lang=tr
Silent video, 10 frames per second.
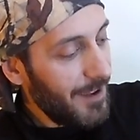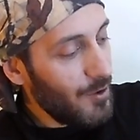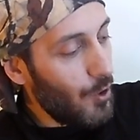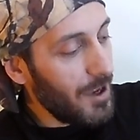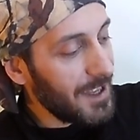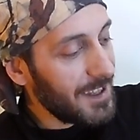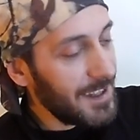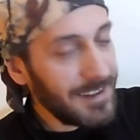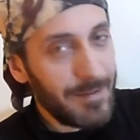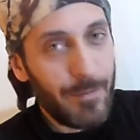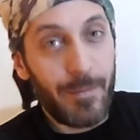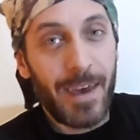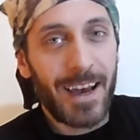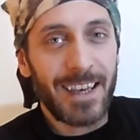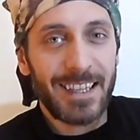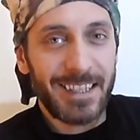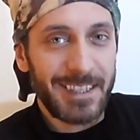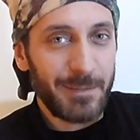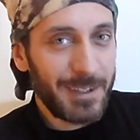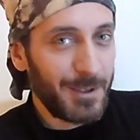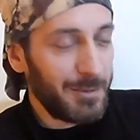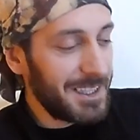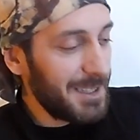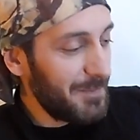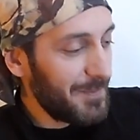Konya'dan mega yıldızımız o bizim.